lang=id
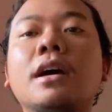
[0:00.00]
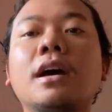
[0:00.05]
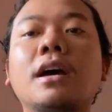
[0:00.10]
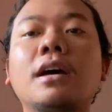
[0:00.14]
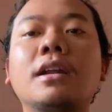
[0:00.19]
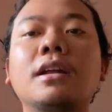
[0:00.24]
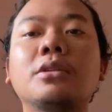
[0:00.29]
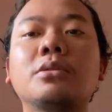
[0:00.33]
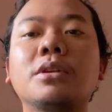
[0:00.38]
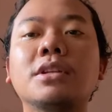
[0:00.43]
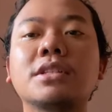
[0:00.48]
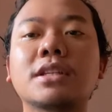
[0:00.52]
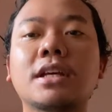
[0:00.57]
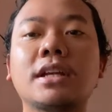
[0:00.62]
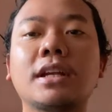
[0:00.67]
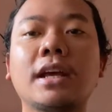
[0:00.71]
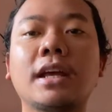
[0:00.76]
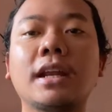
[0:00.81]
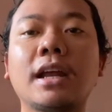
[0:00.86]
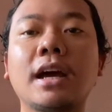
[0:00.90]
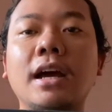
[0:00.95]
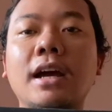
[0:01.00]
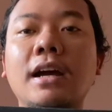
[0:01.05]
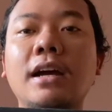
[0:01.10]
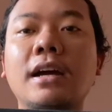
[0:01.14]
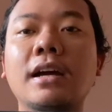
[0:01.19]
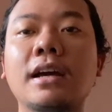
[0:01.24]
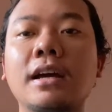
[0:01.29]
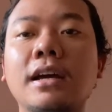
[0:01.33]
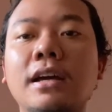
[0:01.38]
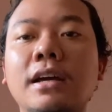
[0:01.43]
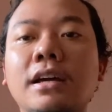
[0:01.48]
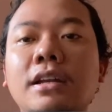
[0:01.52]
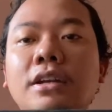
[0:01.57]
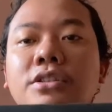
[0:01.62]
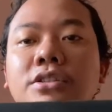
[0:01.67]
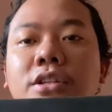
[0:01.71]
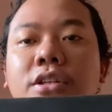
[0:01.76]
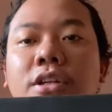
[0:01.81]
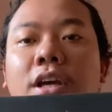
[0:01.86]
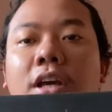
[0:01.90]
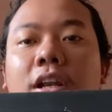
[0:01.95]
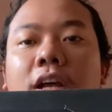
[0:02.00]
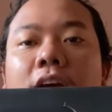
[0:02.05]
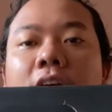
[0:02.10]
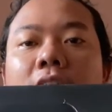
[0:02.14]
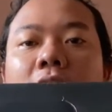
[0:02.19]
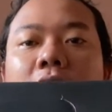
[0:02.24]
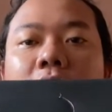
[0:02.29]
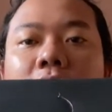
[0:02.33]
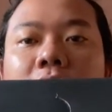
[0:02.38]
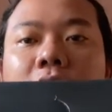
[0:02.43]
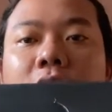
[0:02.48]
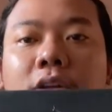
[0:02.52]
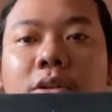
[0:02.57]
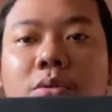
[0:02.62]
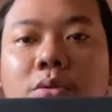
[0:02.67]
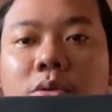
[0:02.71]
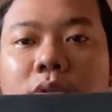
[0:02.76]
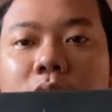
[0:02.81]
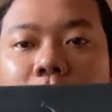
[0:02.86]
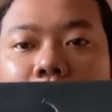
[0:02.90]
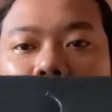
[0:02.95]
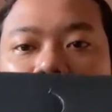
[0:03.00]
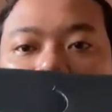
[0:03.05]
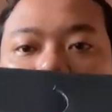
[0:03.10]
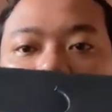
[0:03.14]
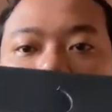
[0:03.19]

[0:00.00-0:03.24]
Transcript: ada tulisan NHK, di sini NHK gede tulisan.